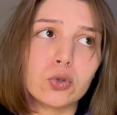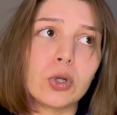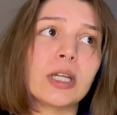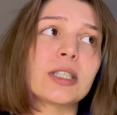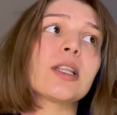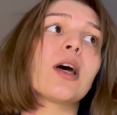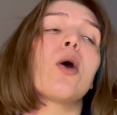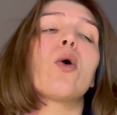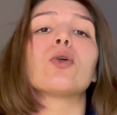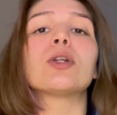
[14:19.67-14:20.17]

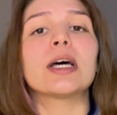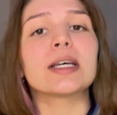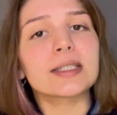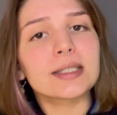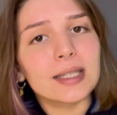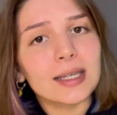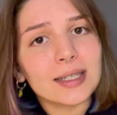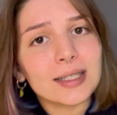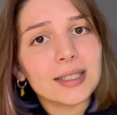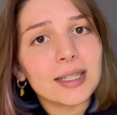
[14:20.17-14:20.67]
Hatta olan
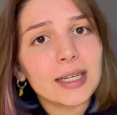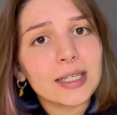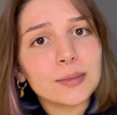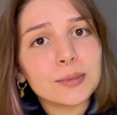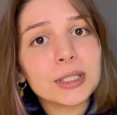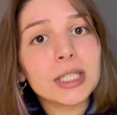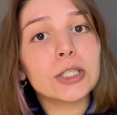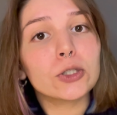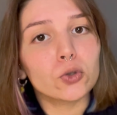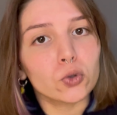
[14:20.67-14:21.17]

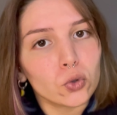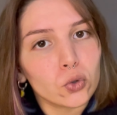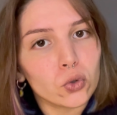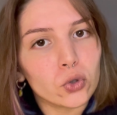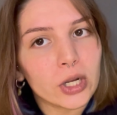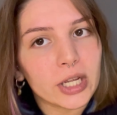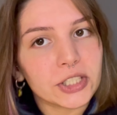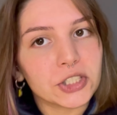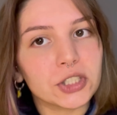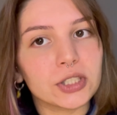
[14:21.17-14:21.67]
sarılarımı da
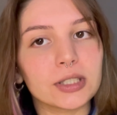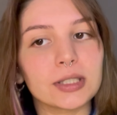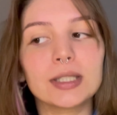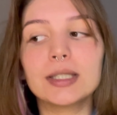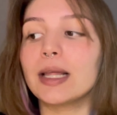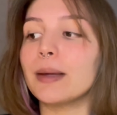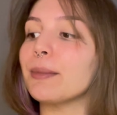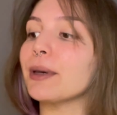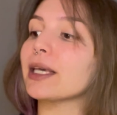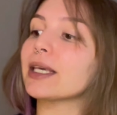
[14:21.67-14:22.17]
küllüleştirdi.
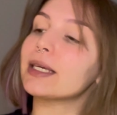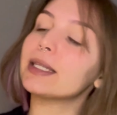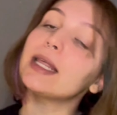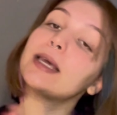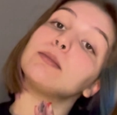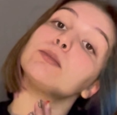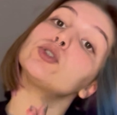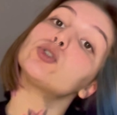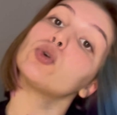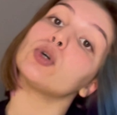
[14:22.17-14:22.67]
Demek ki
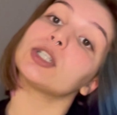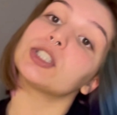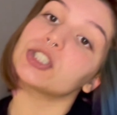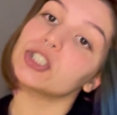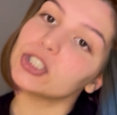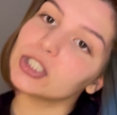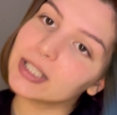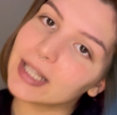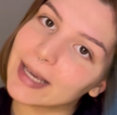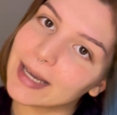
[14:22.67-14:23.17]
neymiş o
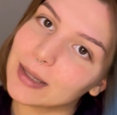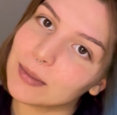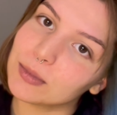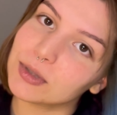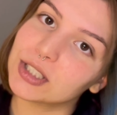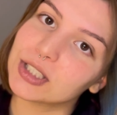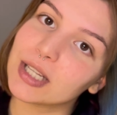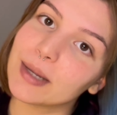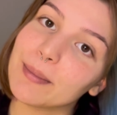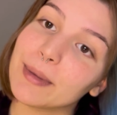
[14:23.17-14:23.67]
açıcı
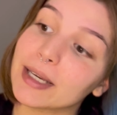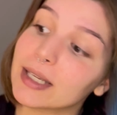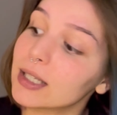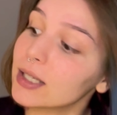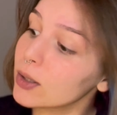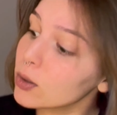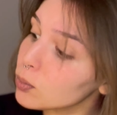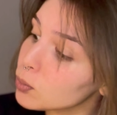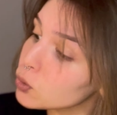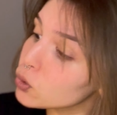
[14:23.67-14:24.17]
değilmiş. Demek
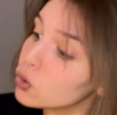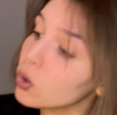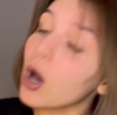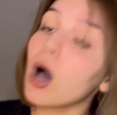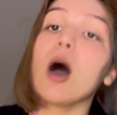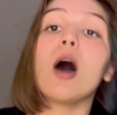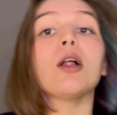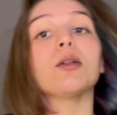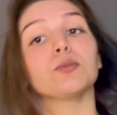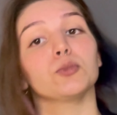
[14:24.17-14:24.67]
ki bunu
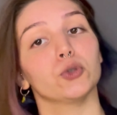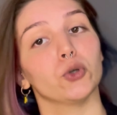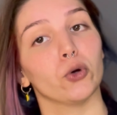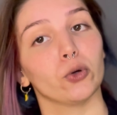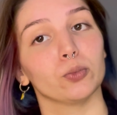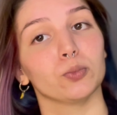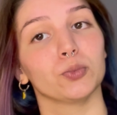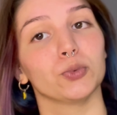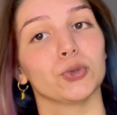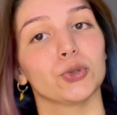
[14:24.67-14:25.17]

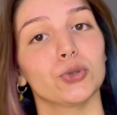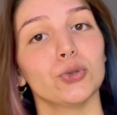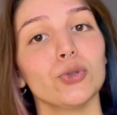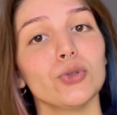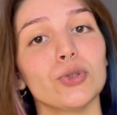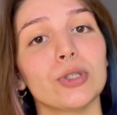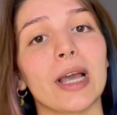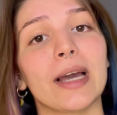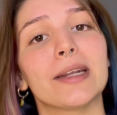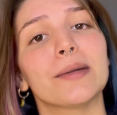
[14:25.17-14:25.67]

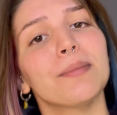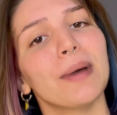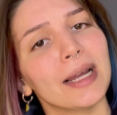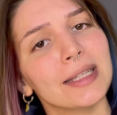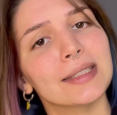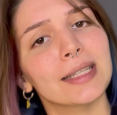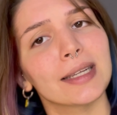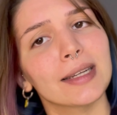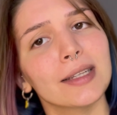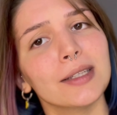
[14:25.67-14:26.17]
almıyormuşuz. Yani
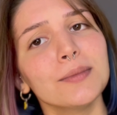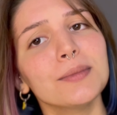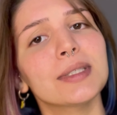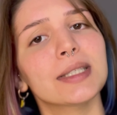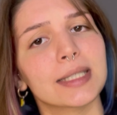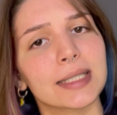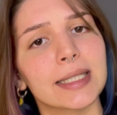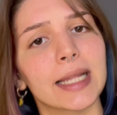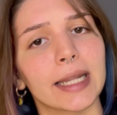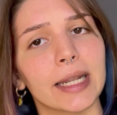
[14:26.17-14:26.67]
ben denedim
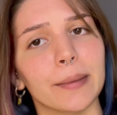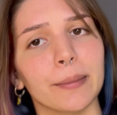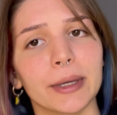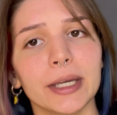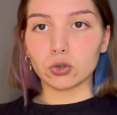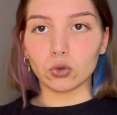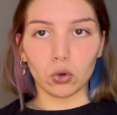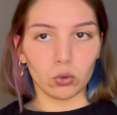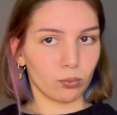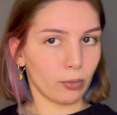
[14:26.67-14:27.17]
siz
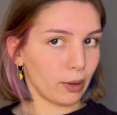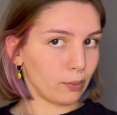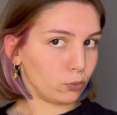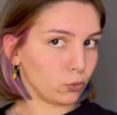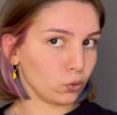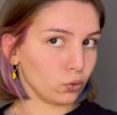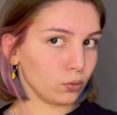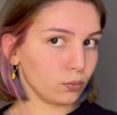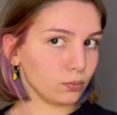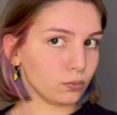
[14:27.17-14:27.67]
denemeyin. Çok
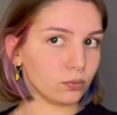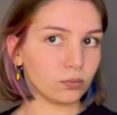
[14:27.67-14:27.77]
memnunum